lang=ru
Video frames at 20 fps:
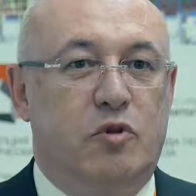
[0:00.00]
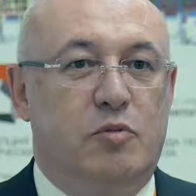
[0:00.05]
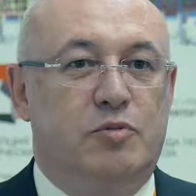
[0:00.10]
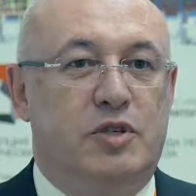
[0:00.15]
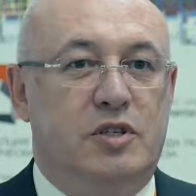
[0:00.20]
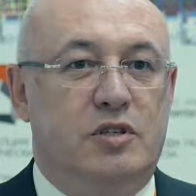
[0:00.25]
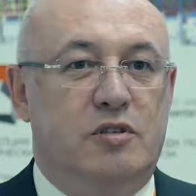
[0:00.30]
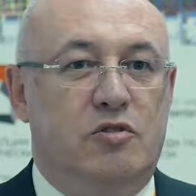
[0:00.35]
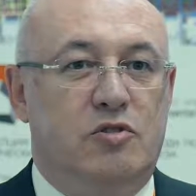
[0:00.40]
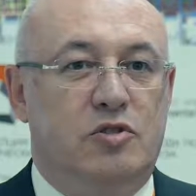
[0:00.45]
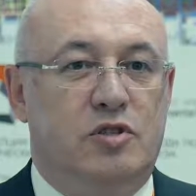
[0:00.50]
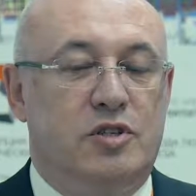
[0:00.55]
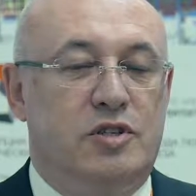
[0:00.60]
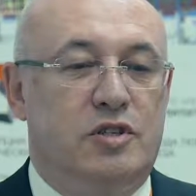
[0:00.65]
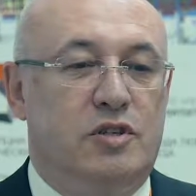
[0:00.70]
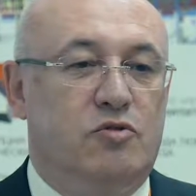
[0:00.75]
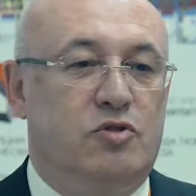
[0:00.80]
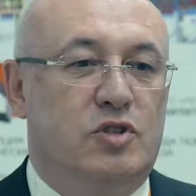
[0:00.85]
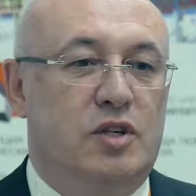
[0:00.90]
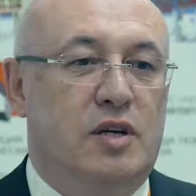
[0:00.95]
в общей
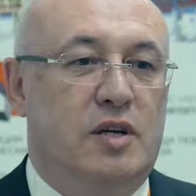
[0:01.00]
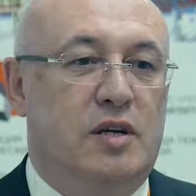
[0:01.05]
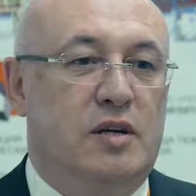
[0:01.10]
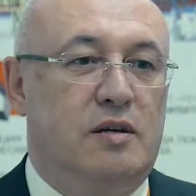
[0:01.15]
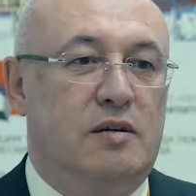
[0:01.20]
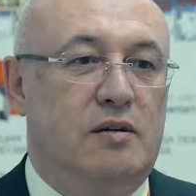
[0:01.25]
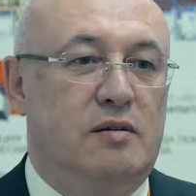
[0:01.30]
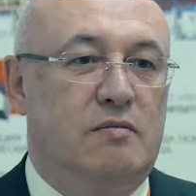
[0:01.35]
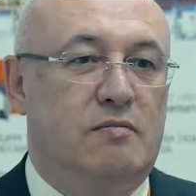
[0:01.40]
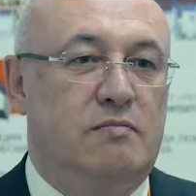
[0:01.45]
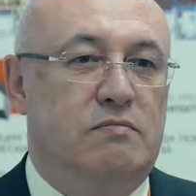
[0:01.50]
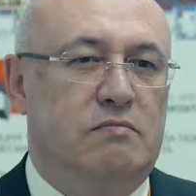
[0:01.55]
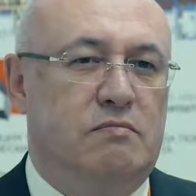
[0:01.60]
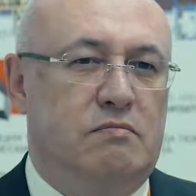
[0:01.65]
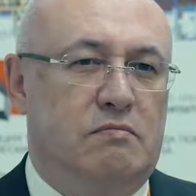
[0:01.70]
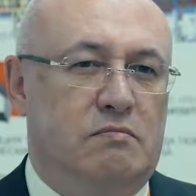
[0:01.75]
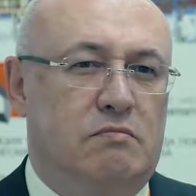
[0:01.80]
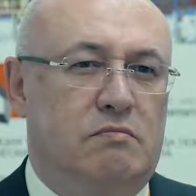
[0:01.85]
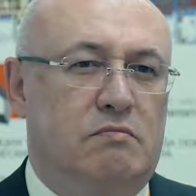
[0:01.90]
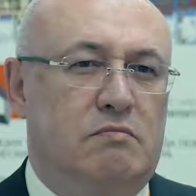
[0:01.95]
сложности уже
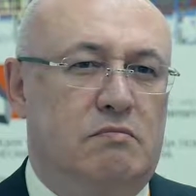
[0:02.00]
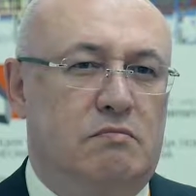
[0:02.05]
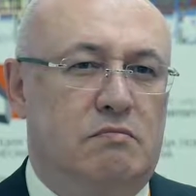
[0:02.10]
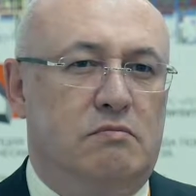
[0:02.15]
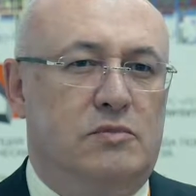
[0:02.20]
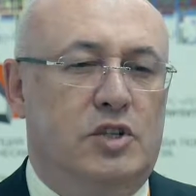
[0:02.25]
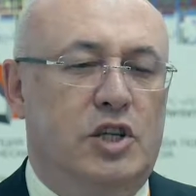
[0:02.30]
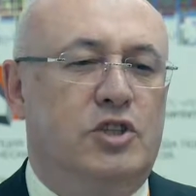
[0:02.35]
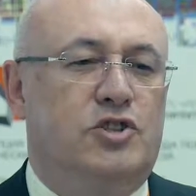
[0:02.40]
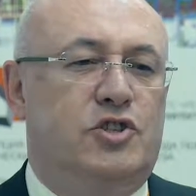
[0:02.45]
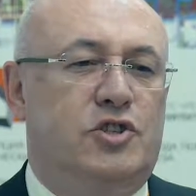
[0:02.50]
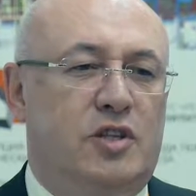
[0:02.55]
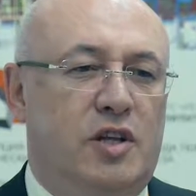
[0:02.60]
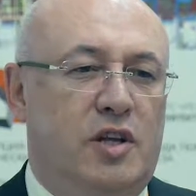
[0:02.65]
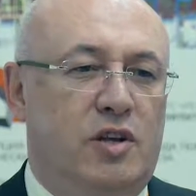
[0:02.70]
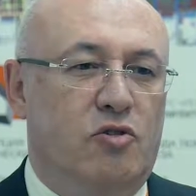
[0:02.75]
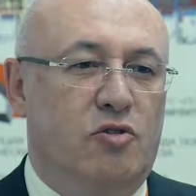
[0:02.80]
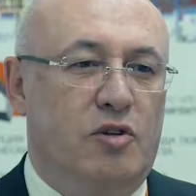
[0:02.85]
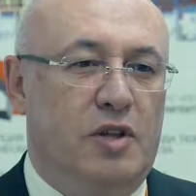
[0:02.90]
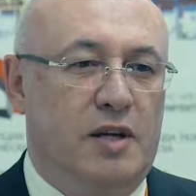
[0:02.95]

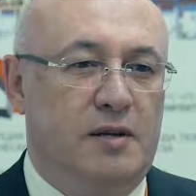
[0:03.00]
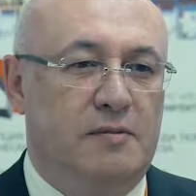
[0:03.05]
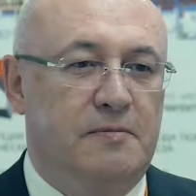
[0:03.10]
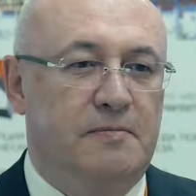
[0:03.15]
34 года.